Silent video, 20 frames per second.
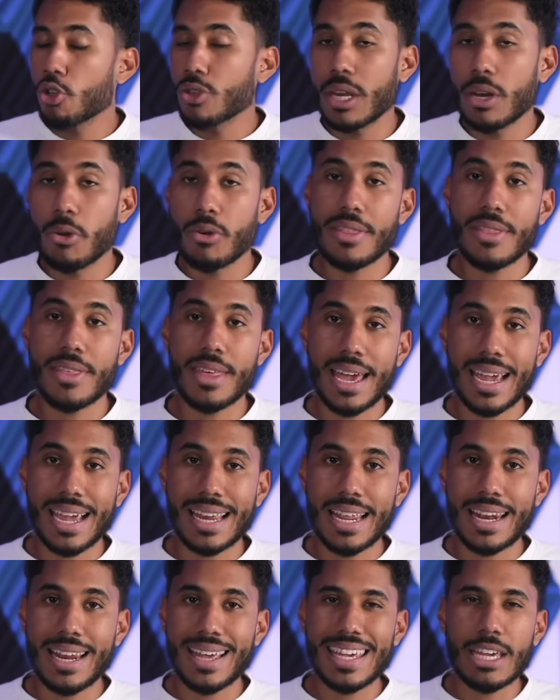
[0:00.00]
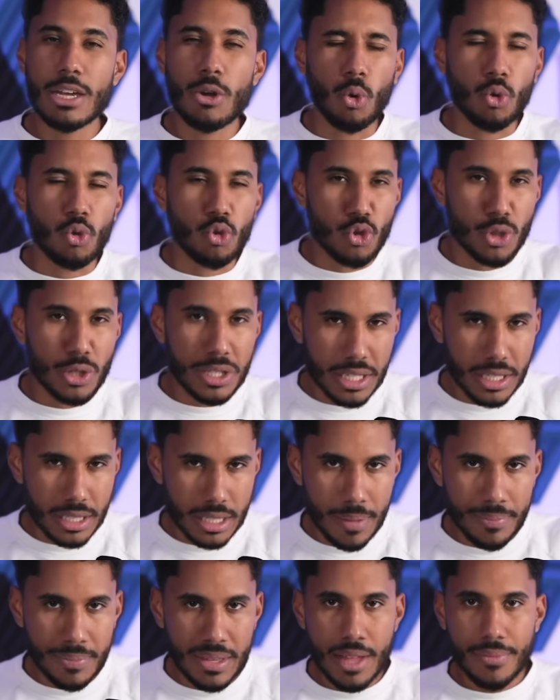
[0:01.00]
no tiene una idea clara y
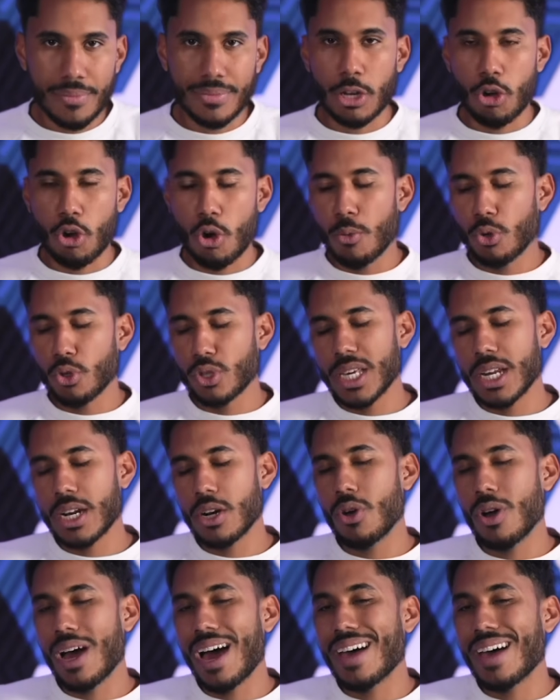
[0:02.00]
concisa de cómo hacerlo